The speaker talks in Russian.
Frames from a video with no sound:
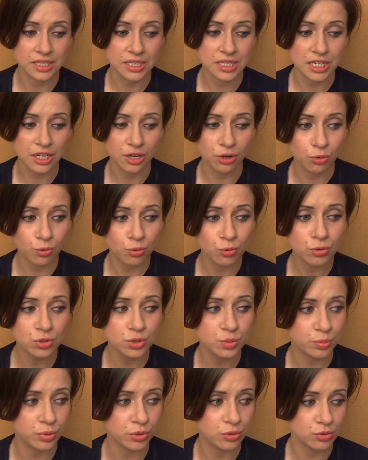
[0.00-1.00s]
не
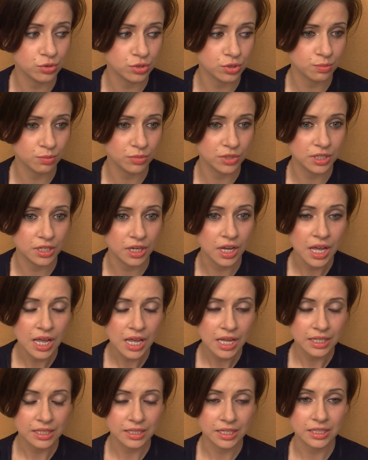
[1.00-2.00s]
гуд, плюс мы
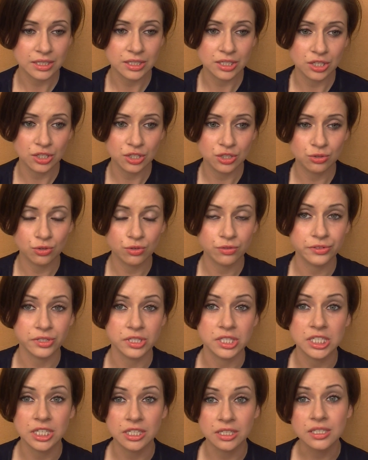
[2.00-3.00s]
на тренировке
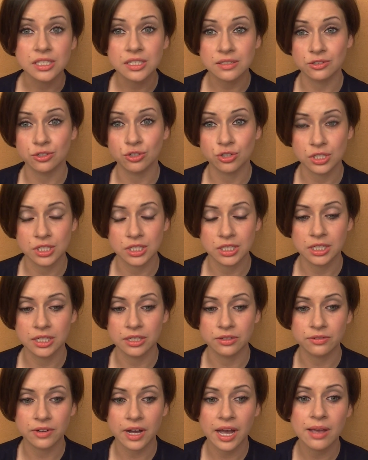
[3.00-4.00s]
тело свое
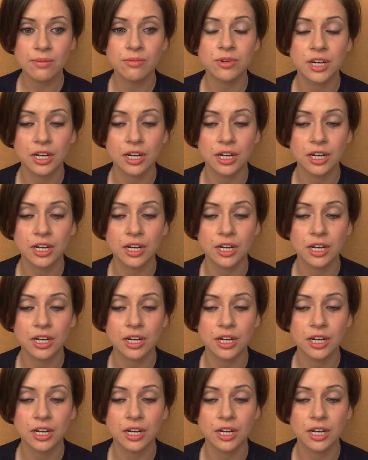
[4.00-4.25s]
разогреваем,